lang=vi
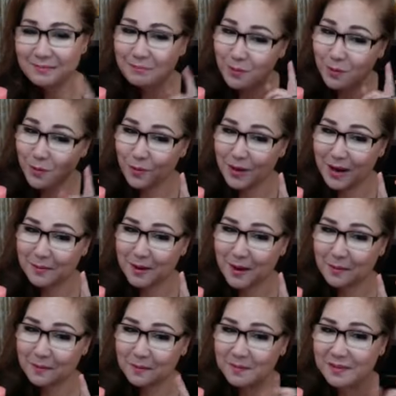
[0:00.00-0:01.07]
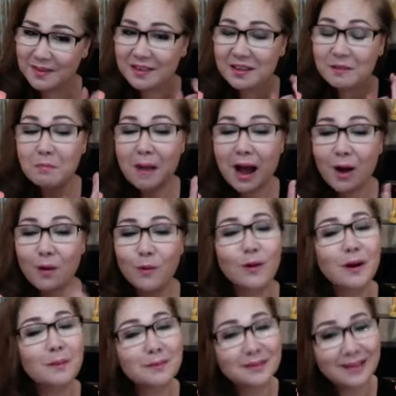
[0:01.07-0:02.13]
Một hũ năm đồng, nhưng ba hũ
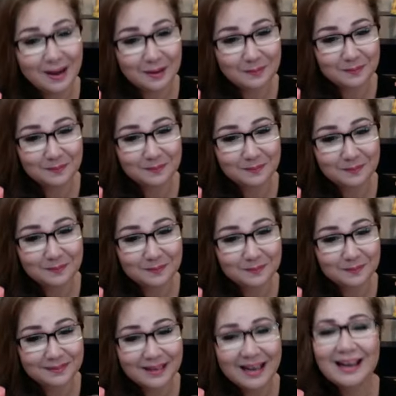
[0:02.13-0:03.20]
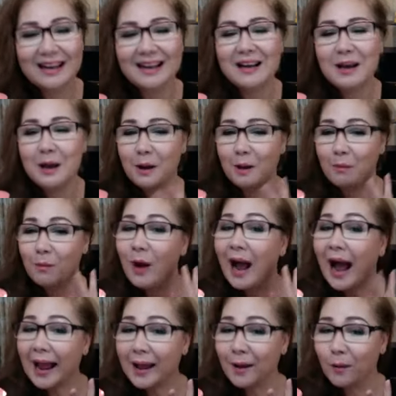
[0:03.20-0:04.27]
là mười đồng ha. Mua
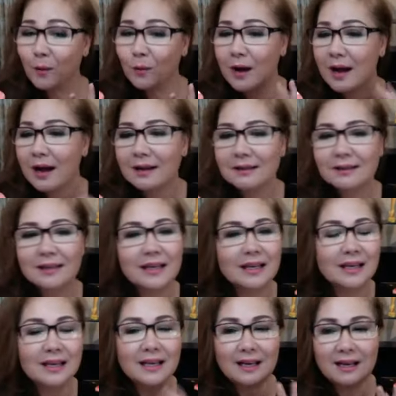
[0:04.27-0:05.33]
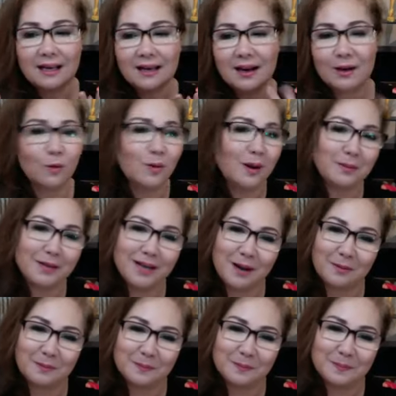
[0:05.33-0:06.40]
hai hũ thì là cũng là mười
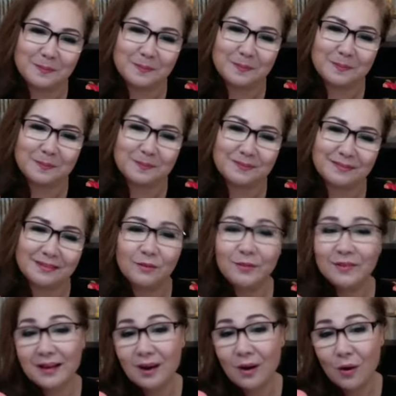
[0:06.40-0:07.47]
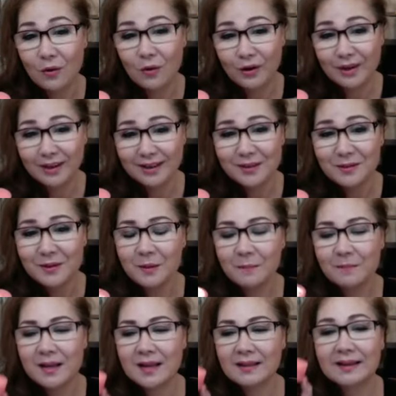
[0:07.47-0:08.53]
đồng, quý vị lỗ rồi đúng không?
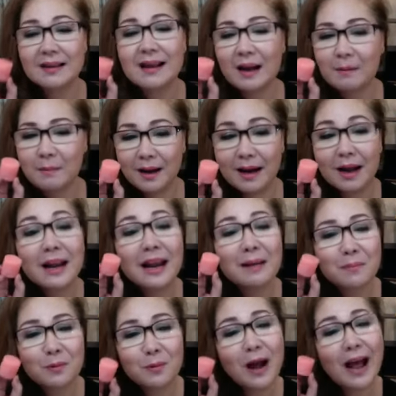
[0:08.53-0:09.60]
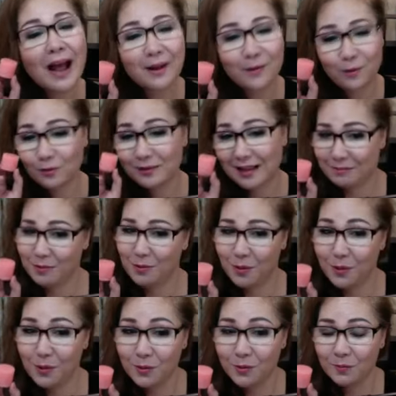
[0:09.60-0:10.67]
Thì đặc biệt là cái là mua hai hũ tặng một
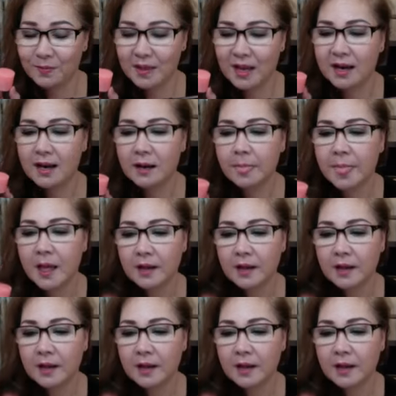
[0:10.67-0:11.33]
hũ đó.